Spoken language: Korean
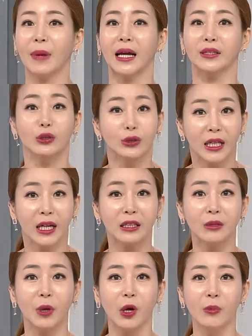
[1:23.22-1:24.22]

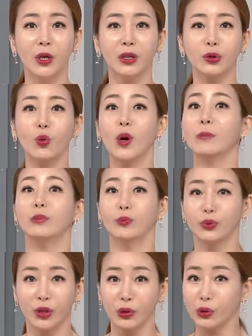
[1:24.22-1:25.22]
마술사라는 별명이 또 한 번
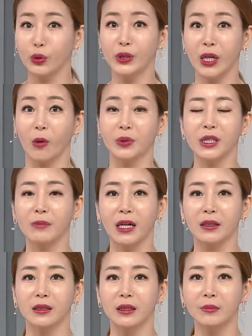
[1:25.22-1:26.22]
붙어도 손색 없을
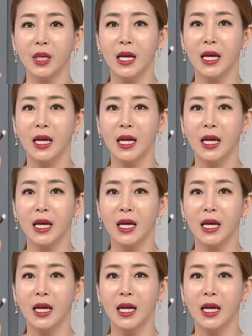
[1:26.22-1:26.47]
만큼